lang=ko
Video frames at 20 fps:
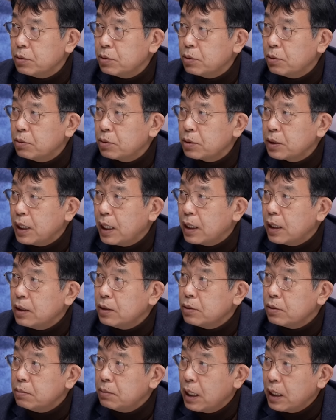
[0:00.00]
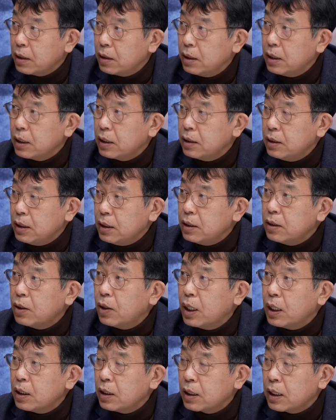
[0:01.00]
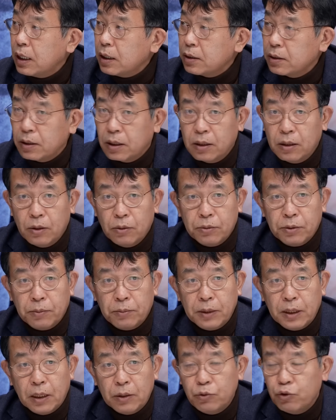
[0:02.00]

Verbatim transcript: 쪽으로 약간 좀 한 클릭 그 이동할 가능성이 높습니다.